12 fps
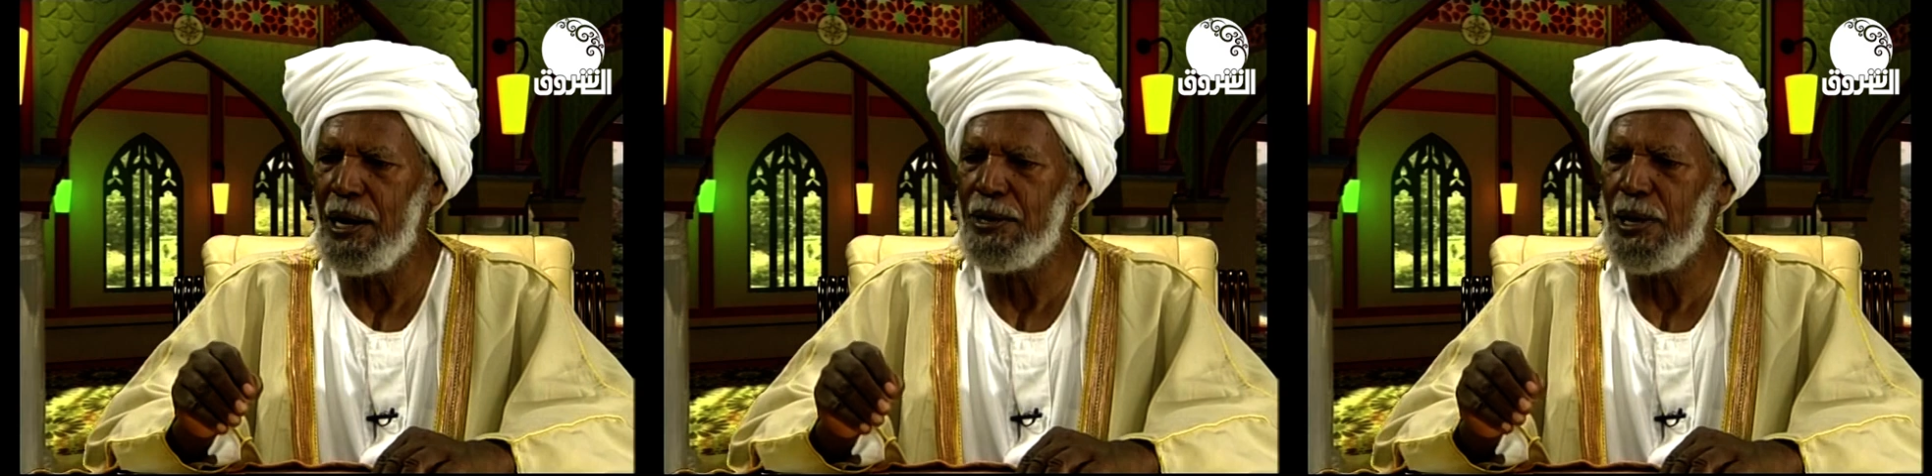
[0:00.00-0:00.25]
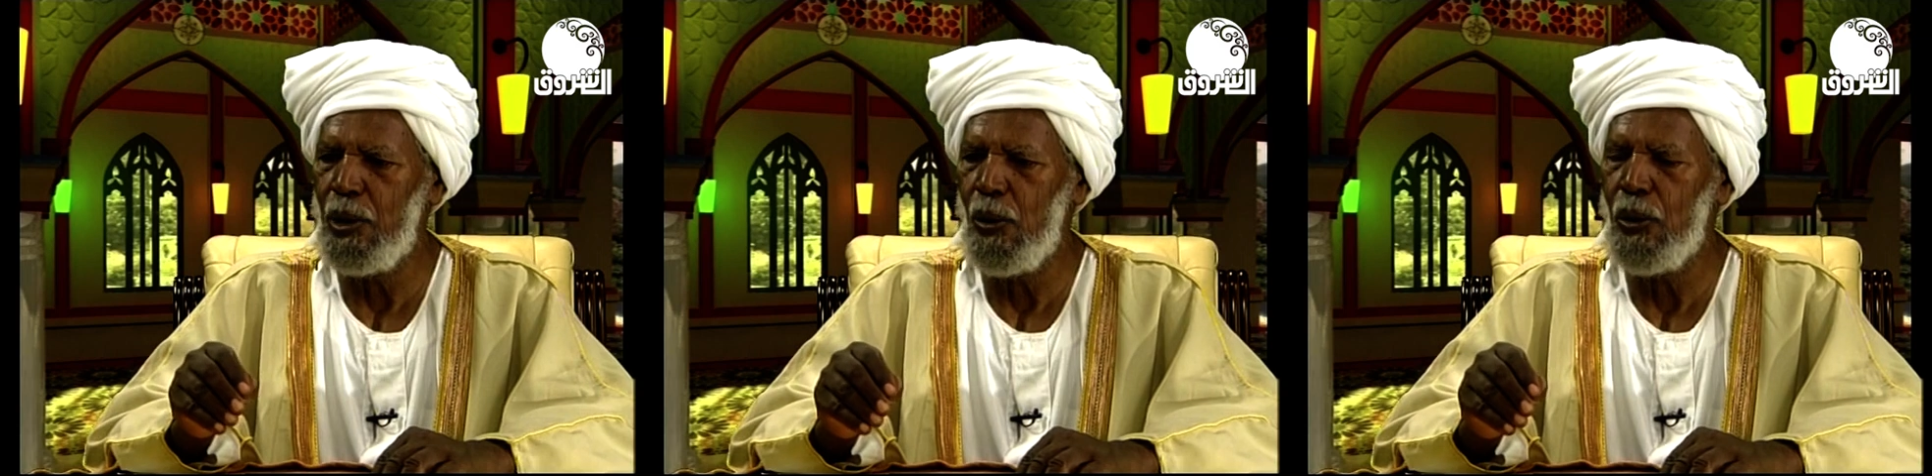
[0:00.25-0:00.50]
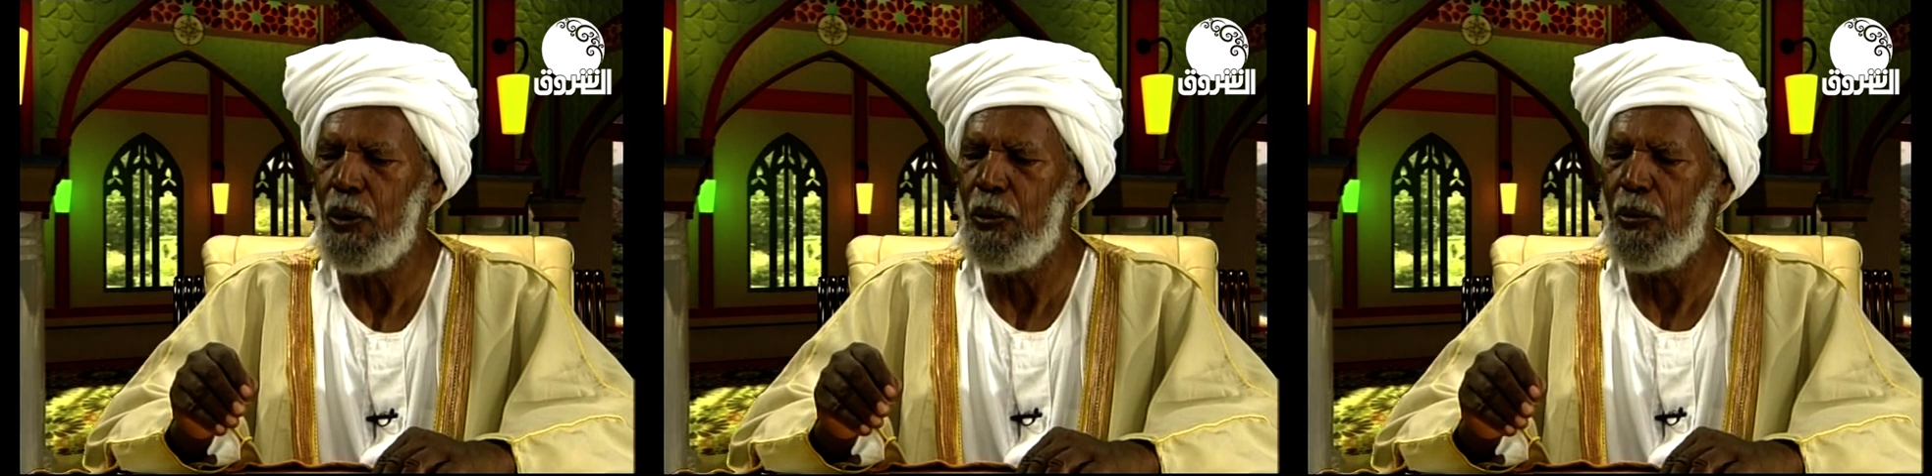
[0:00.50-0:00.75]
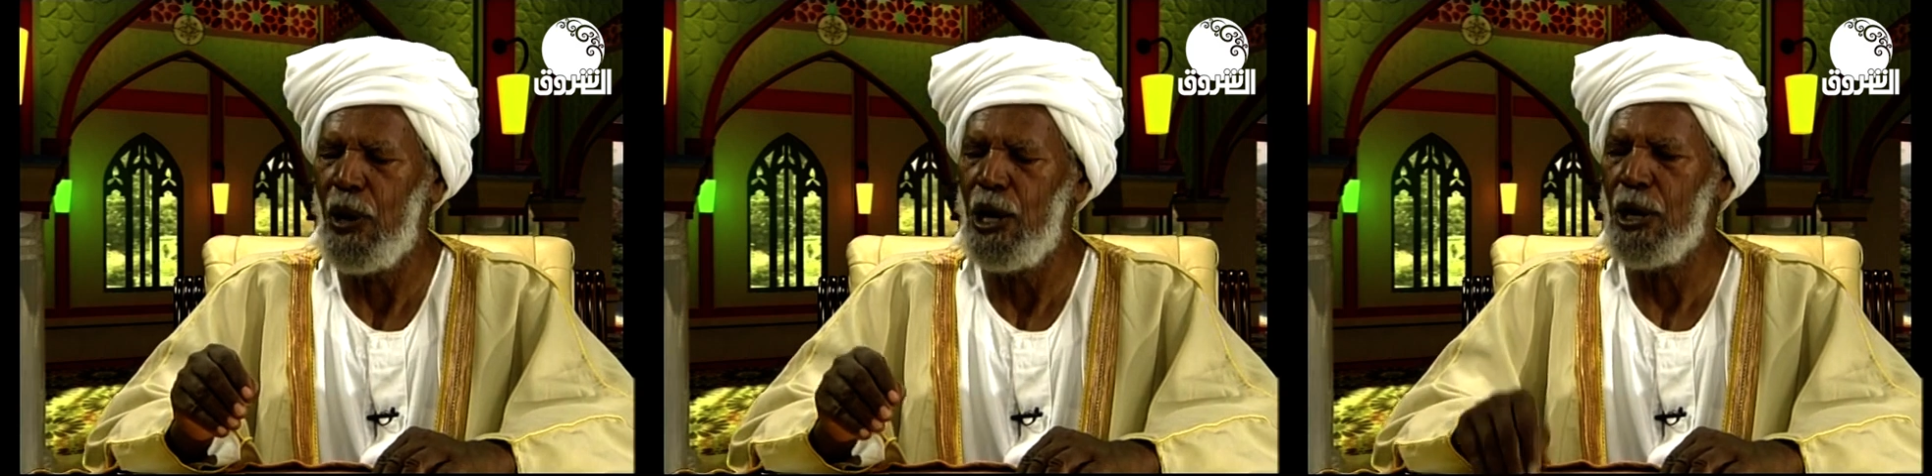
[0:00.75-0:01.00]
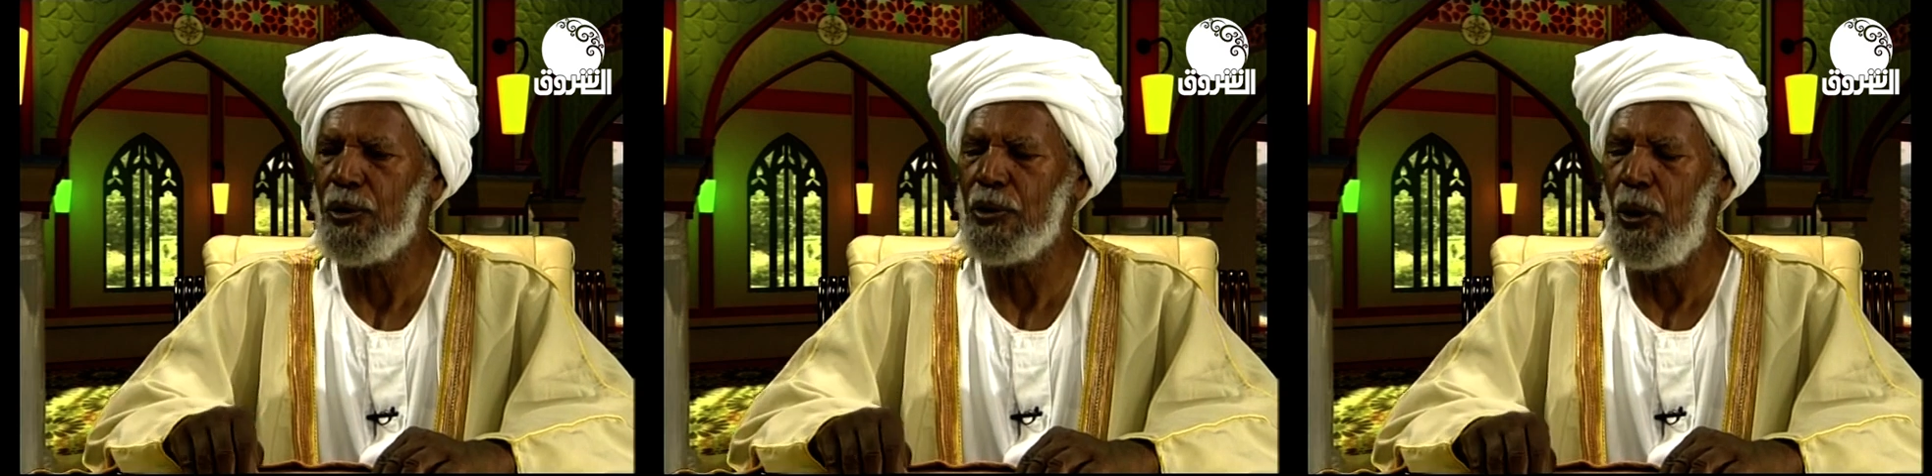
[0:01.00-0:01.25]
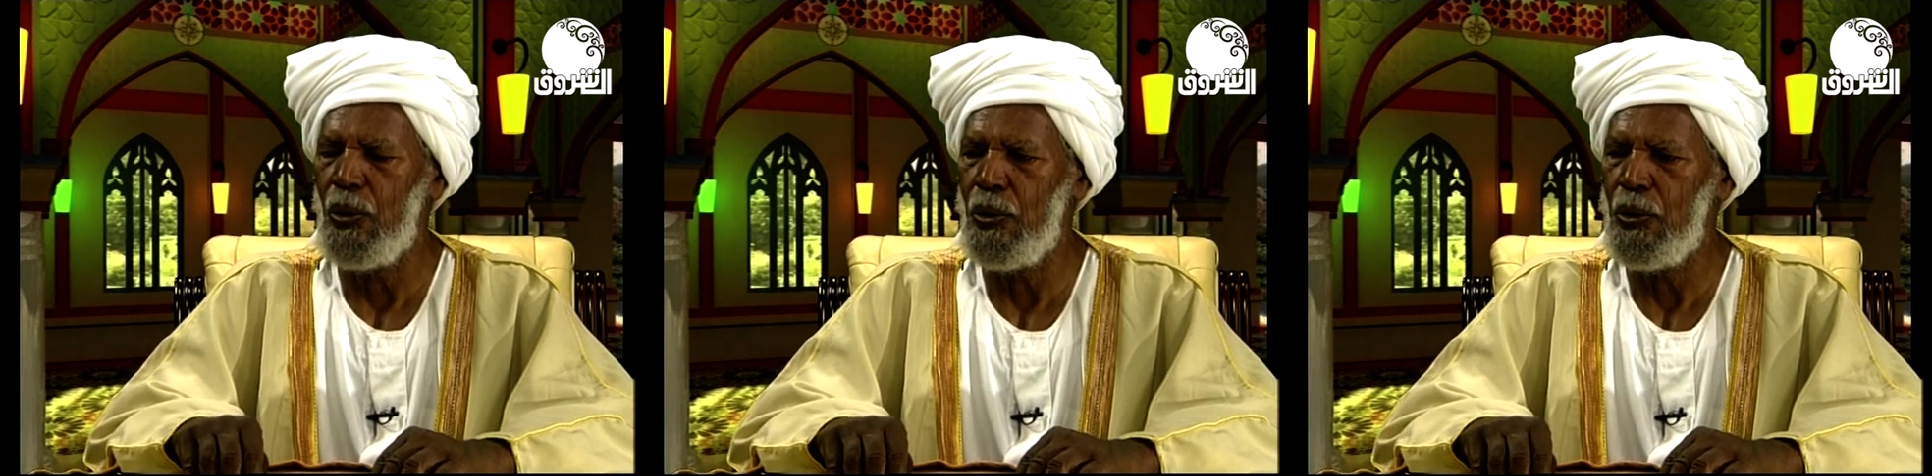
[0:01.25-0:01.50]
أصلهم
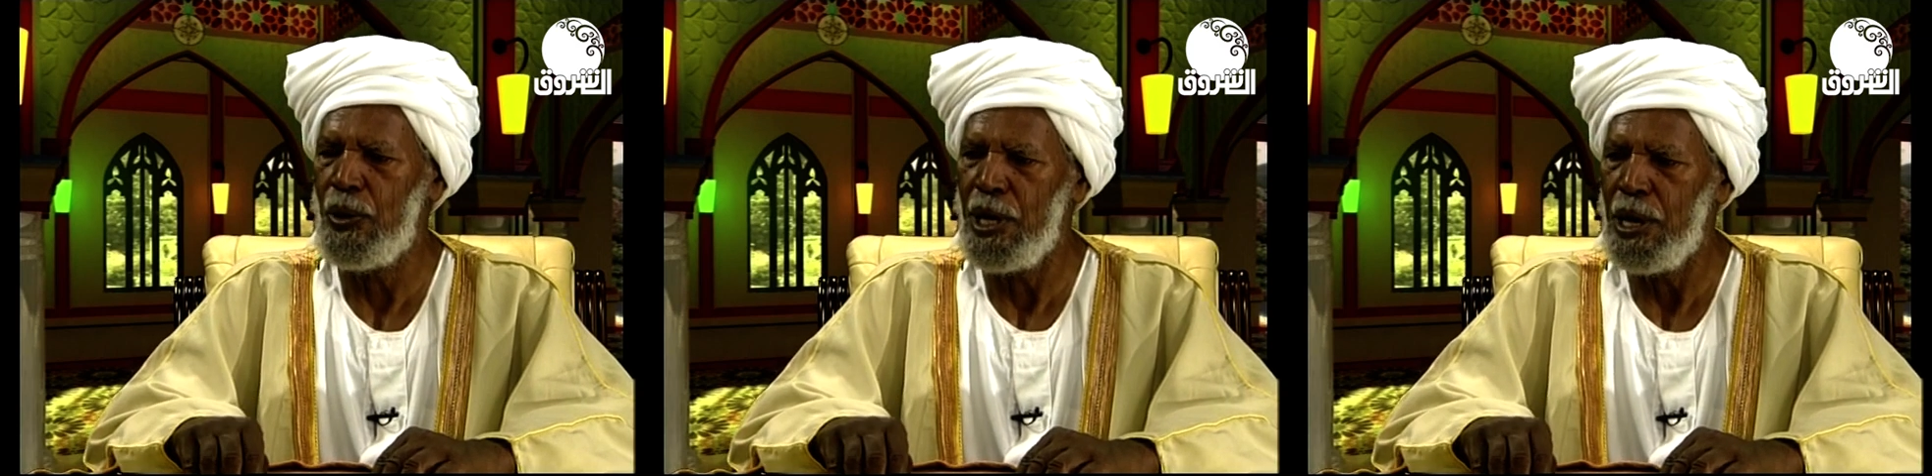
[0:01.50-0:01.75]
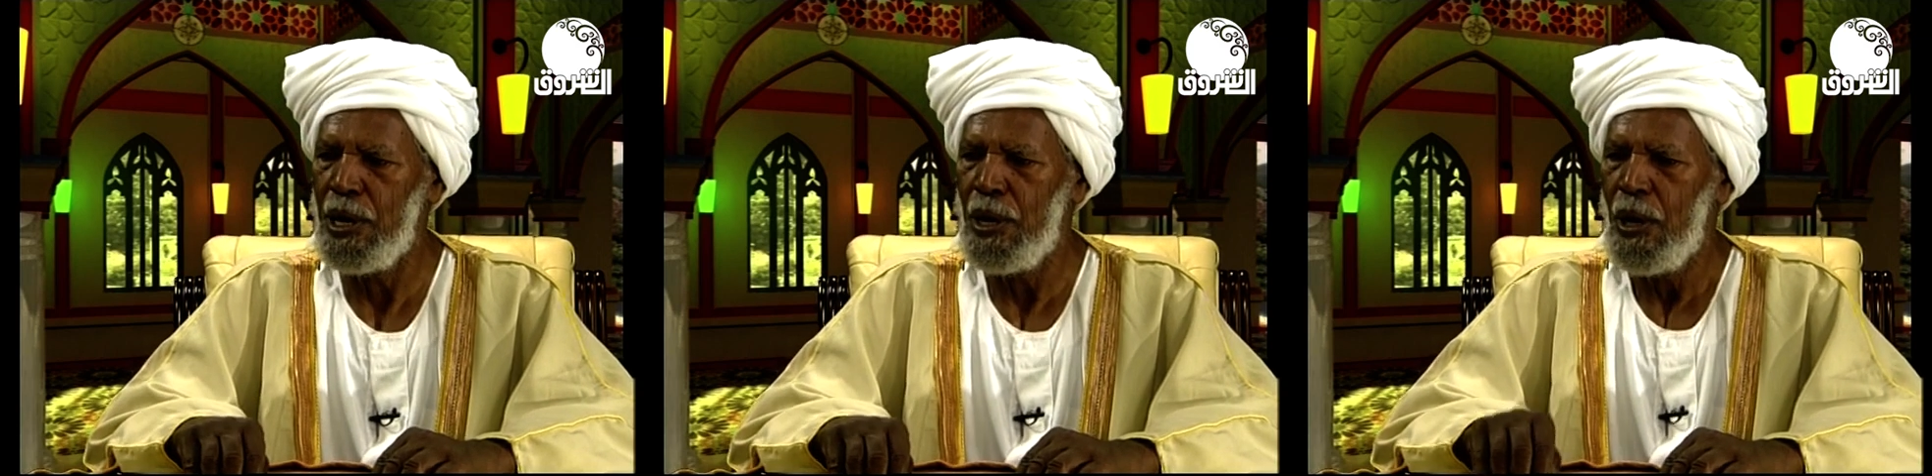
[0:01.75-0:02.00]
ويقطعوني